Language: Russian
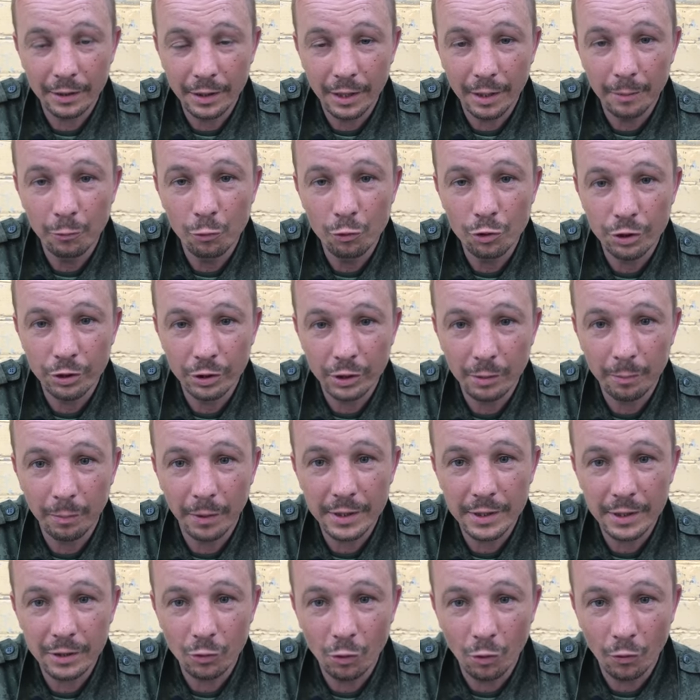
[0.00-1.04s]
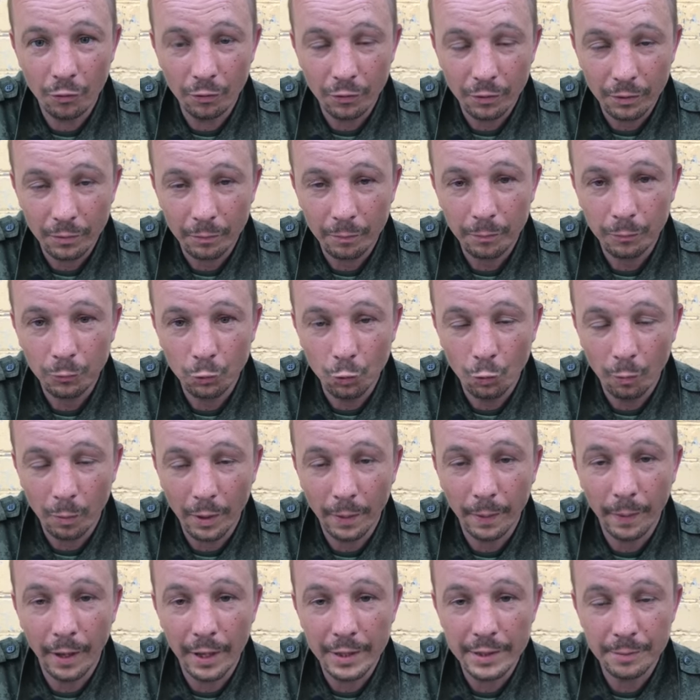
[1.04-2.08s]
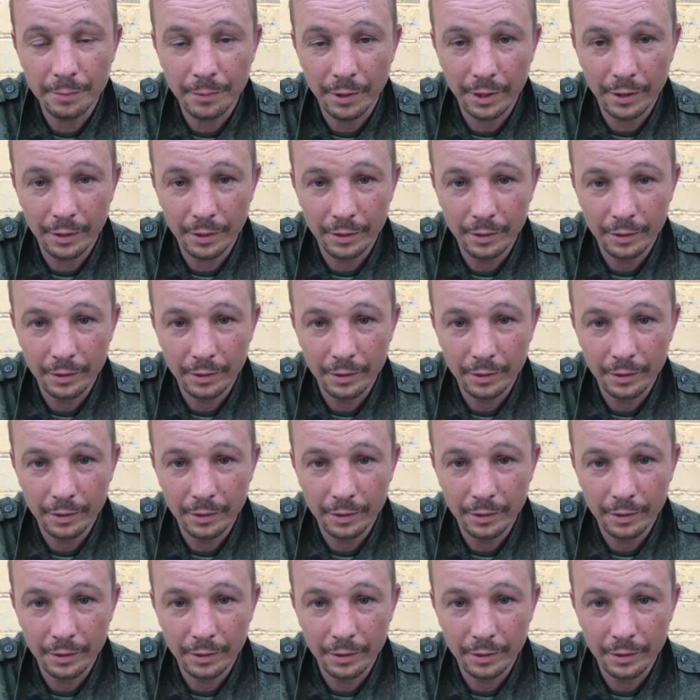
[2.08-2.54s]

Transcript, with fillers: необученных пацанов тупо насмерть.